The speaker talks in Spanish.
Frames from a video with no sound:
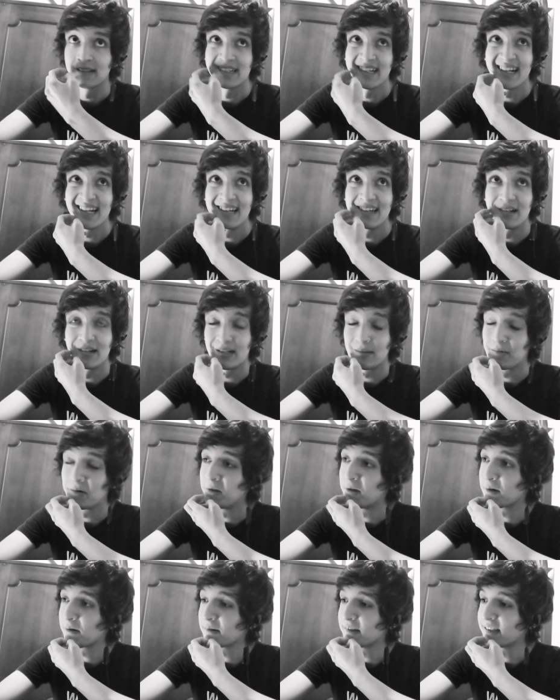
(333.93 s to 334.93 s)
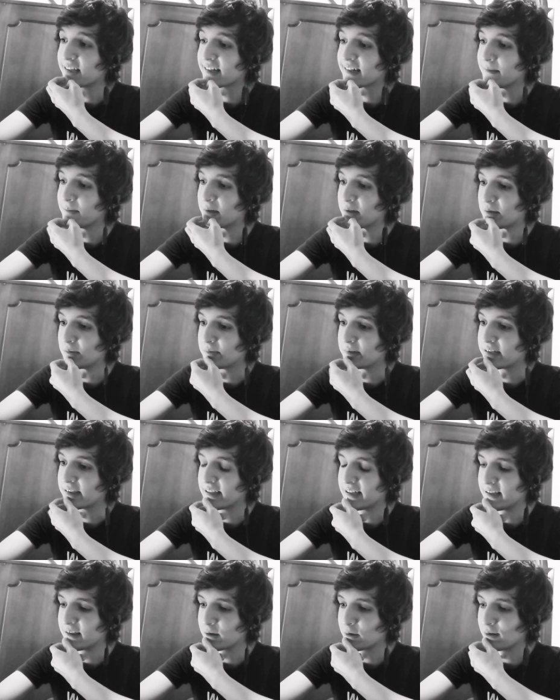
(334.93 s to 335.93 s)
Chale, ahora me doy cuenta que me
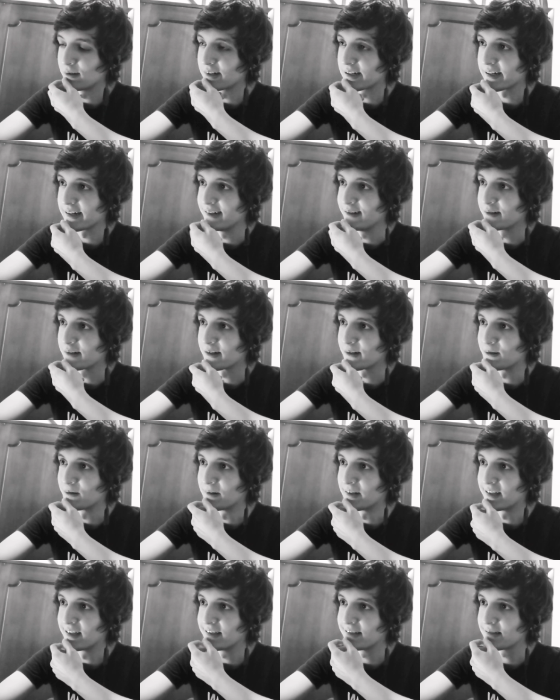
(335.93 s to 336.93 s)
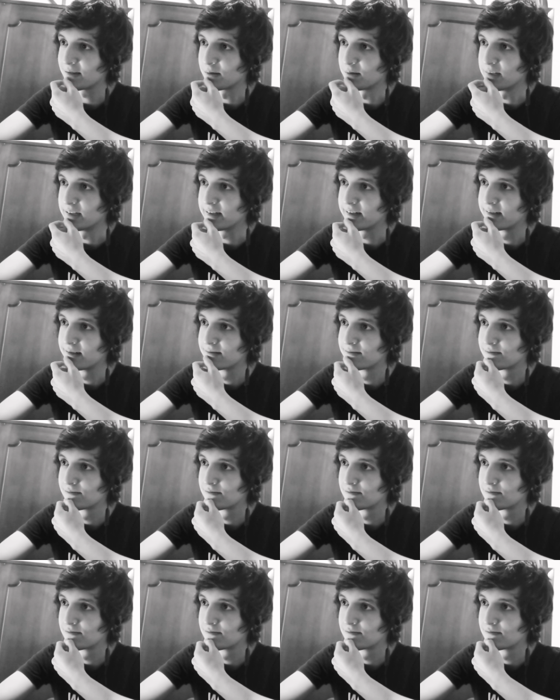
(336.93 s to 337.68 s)
convertí en todo aquello que juré destruir.